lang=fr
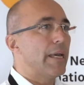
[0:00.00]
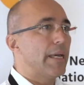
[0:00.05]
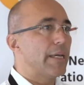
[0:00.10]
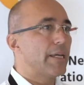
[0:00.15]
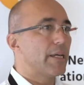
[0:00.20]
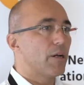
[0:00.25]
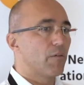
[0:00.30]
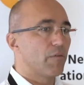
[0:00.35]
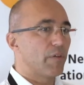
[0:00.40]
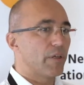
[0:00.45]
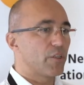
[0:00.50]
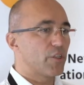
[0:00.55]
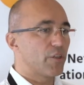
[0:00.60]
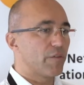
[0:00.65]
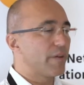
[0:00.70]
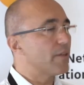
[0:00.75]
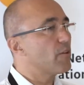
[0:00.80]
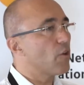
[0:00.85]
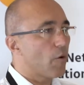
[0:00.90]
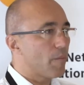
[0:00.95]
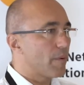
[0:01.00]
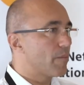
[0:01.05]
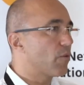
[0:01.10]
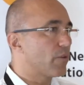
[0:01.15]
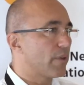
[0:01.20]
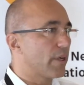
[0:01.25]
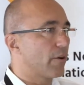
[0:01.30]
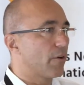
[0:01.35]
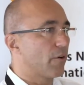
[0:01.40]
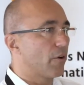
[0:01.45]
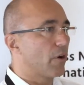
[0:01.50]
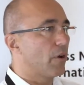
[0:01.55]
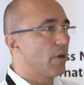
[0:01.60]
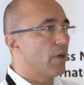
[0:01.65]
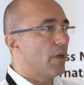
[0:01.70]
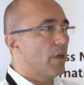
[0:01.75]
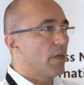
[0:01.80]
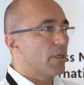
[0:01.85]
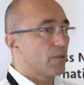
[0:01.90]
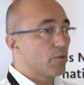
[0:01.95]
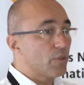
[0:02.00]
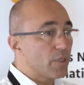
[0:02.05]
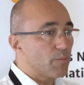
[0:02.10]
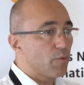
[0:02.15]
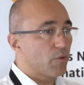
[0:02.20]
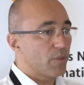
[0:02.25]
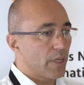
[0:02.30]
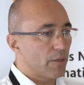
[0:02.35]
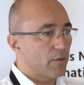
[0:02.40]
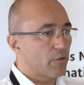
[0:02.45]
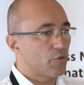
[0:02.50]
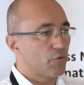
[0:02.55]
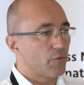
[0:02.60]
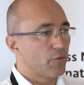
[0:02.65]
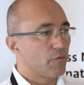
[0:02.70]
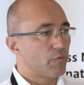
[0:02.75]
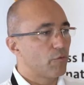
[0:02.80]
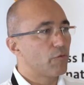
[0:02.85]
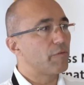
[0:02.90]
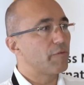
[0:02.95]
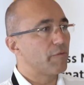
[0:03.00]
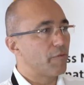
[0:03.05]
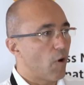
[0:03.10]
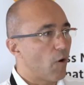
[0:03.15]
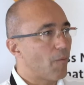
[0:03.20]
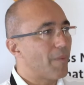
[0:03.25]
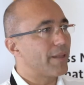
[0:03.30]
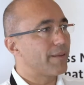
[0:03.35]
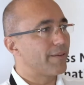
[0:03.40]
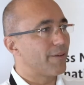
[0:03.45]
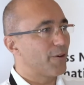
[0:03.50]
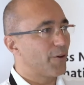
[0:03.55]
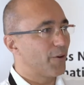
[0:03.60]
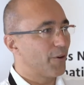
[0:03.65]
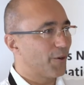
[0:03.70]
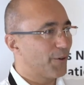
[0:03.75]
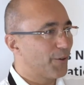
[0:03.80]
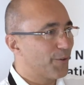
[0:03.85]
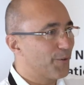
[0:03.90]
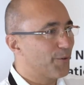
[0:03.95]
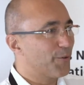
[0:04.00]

Et en fait, j'ai fait énormément d'erreurs. C'est aussi pour ça que je suis devenu formateur